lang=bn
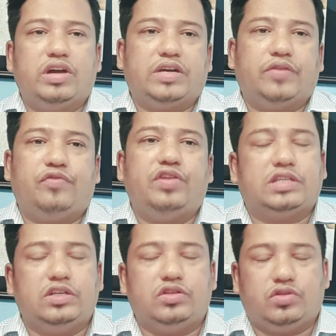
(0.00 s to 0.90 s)
একটা ফ্রিজ
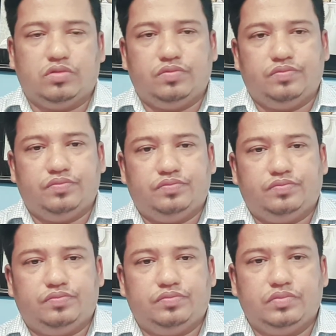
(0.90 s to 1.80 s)
কিনছো
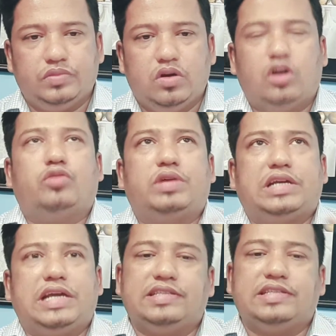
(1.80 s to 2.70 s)
অথবা একটা এসি